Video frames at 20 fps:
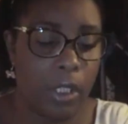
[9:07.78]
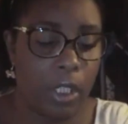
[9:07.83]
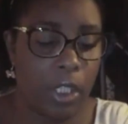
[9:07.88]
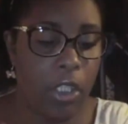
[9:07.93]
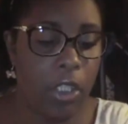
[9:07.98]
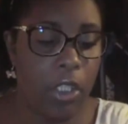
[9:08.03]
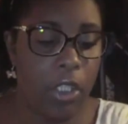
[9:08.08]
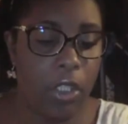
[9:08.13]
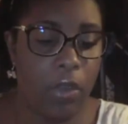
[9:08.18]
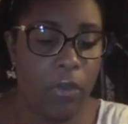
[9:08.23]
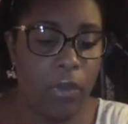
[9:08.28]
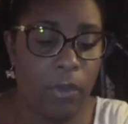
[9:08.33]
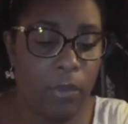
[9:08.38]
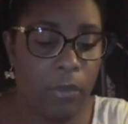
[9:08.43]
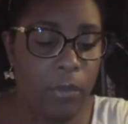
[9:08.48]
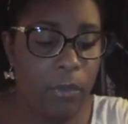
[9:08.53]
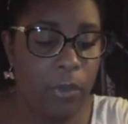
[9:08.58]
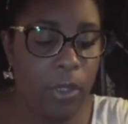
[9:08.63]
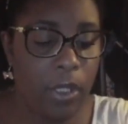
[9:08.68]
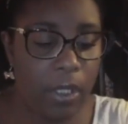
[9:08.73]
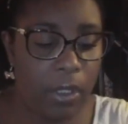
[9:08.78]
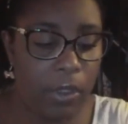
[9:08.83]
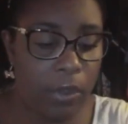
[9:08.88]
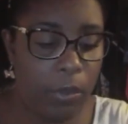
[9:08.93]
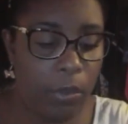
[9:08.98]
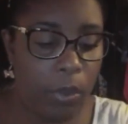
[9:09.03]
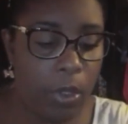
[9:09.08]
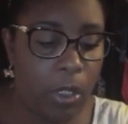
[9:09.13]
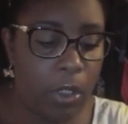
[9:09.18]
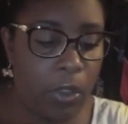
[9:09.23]
et je vais vous faire un
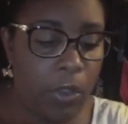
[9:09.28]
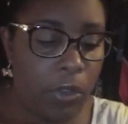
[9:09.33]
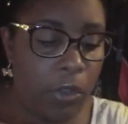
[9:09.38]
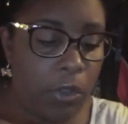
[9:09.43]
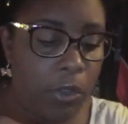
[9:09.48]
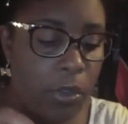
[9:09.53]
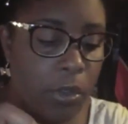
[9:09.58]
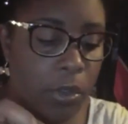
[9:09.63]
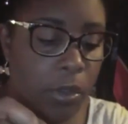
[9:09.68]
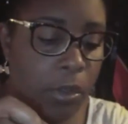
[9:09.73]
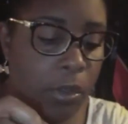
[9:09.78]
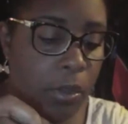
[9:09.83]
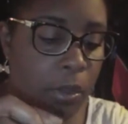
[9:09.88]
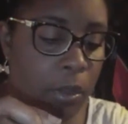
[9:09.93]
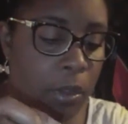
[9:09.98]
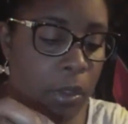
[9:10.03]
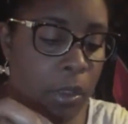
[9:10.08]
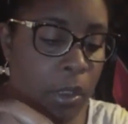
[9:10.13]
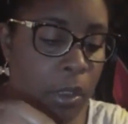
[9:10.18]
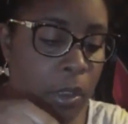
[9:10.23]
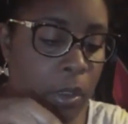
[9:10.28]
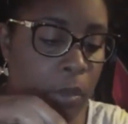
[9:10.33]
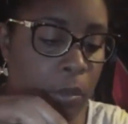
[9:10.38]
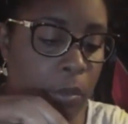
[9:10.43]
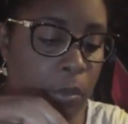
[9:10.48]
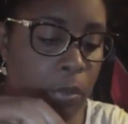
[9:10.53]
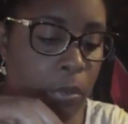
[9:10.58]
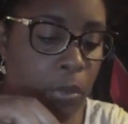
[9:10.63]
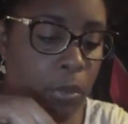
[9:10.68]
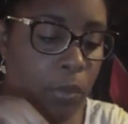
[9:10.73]
swatch
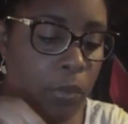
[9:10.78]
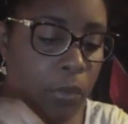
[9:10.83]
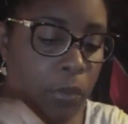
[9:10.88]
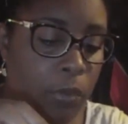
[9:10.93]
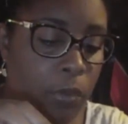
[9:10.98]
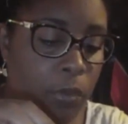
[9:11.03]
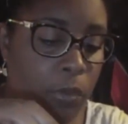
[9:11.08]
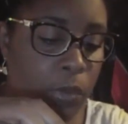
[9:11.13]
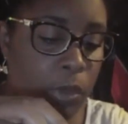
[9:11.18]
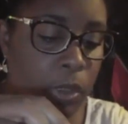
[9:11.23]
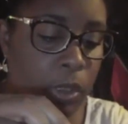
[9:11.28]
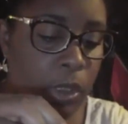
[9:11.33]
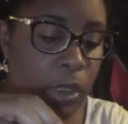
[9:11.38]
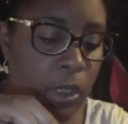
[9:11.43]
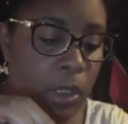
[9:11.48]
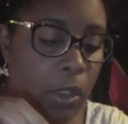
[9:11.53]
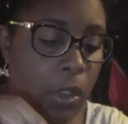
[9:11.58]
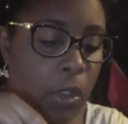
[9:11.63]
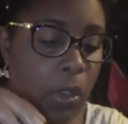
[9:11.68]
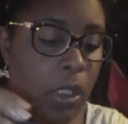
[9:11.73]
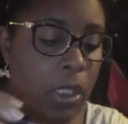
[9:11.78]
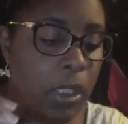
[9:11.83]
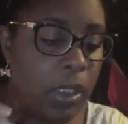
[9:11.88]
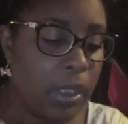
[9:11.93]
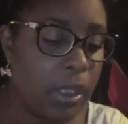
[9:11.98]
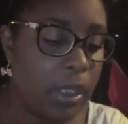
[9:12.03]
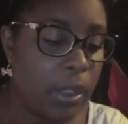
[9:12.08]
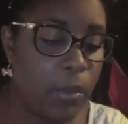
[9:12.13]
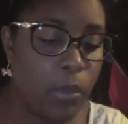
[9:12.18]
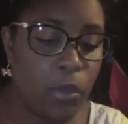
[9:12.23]
pour vous montrer. Oh, il
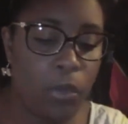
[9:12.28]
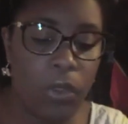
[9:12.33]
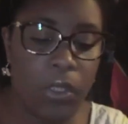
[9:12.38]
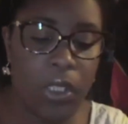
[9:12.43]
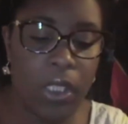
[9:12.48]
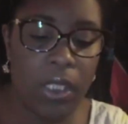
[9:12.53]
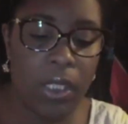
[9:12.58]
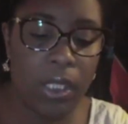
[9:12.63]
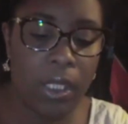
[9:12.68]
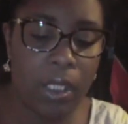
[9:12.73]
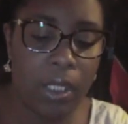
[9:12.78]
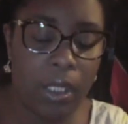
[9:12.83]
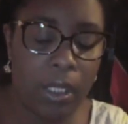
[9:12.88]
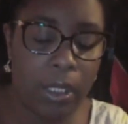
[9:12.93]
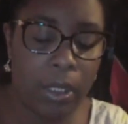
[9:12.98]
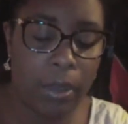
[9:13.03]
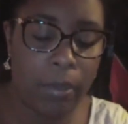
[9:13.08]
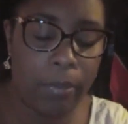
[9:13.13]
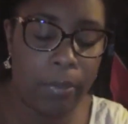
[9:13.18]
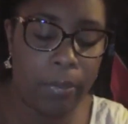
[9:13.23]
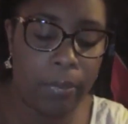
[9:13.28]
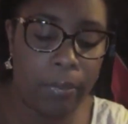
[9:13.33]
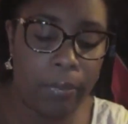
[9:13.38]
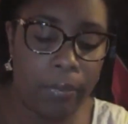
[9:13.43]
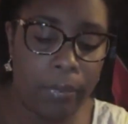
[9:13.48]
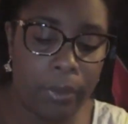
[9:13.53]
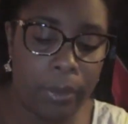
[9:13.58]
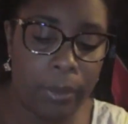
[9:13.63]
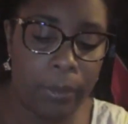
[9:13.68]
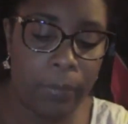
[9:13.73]
est très beau. C'est un...
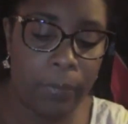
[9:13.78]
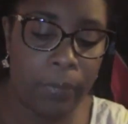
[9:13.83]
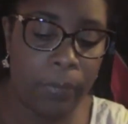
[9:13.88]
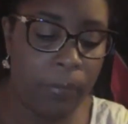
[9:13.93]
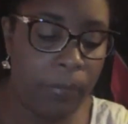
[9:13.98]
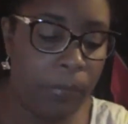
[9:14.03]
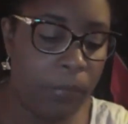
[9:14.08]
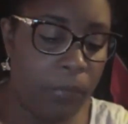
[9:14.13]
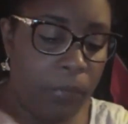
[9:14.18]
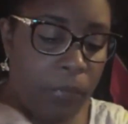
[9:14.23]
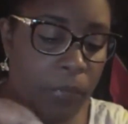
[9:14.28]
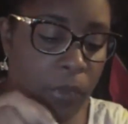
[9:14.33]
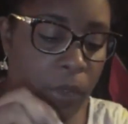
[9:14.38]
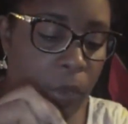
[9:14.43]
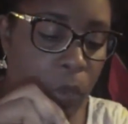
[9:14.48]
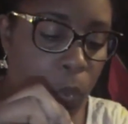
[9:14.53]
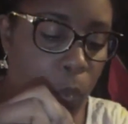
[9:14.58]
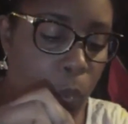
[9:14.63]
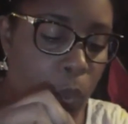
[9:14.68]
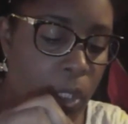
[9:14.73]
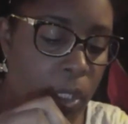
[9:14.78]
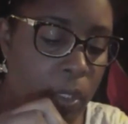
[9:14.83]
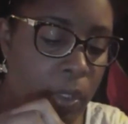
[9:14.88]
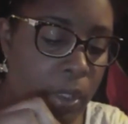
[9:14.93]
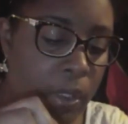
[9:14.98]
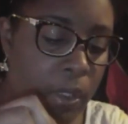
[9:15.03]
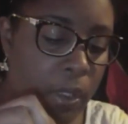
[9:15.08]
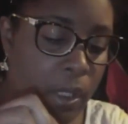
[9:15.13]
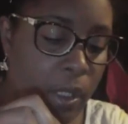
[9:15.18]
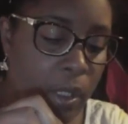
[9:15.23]
Oui,
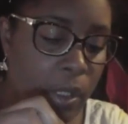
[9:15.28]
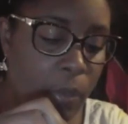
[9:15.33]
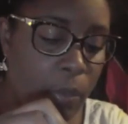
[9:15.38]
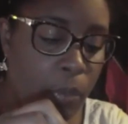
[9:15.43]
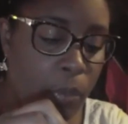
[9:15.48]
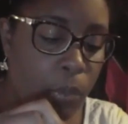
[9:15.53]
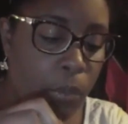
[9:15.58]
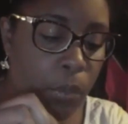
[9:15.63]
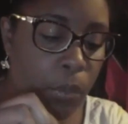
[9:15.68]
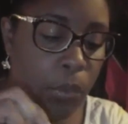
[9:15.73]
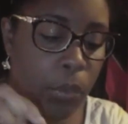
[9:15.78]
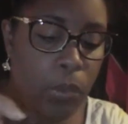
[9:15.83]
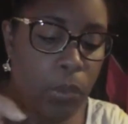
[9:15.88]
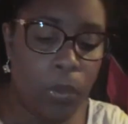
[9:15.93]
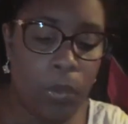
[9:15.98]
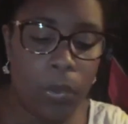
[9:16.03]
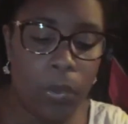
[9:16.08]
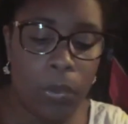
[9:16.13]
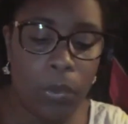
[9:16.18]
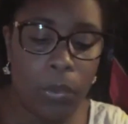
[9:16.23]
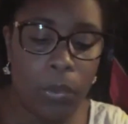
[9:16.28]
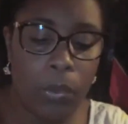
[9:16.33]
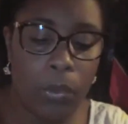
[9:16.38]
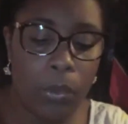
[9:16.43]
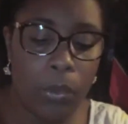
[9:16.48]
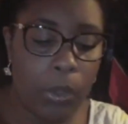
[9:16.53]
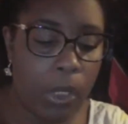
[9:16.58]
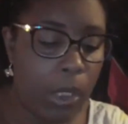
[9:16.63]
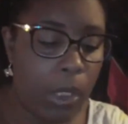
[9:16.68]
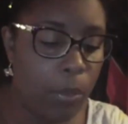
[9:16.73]
c'est un
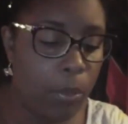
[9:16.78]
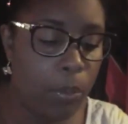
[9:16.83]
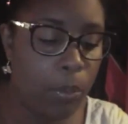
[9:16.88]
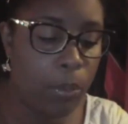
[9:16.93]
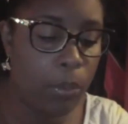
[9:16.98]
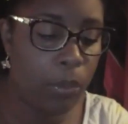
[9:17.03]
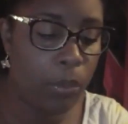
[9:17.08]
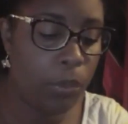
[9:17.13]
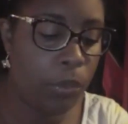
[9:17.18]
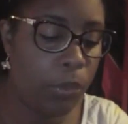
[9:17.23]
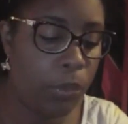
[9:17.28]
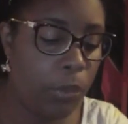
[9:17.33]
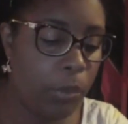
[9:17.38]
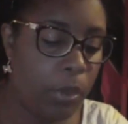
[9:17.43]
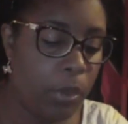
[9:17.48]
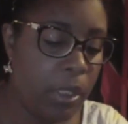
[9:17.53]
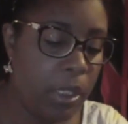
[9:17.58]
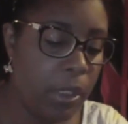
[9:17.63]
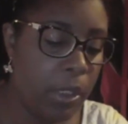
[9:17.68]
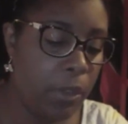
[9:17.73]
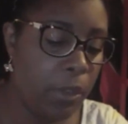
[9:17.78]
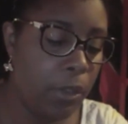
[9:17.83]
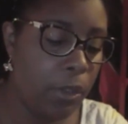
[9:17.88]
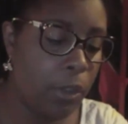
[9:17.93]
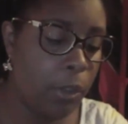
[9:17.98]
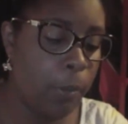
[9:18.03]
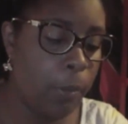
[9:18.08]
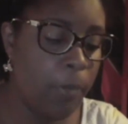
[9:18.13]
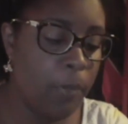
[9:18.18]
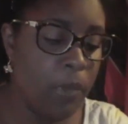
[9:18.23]
prune, un prune, mais
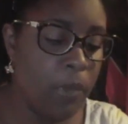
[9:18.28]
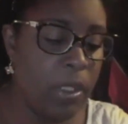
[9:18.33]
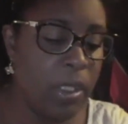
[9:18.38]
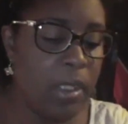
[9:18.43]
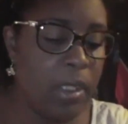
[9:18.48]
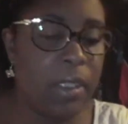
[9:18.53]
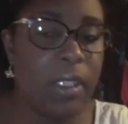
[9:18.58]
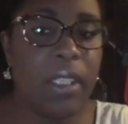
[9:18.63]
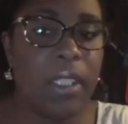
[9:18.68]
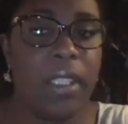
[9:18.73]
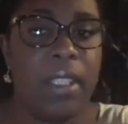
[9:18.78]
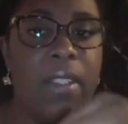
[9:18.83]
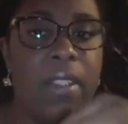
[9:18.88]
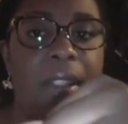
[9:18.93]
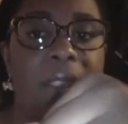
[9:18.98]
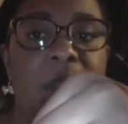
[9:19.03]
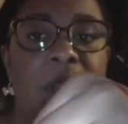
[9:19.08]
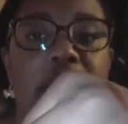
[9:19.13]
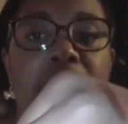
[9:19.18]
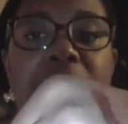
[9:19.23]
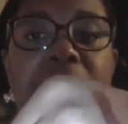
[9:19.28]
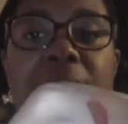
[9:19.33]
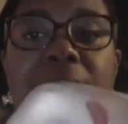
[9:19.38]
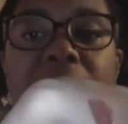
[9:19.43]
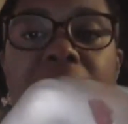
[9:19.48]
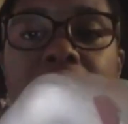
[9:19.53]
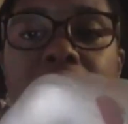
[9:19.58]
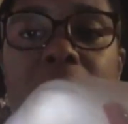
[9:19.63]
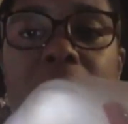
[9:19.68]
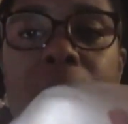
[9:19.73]
alors euh, très
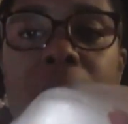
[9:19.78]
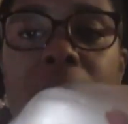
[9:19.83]
irisé,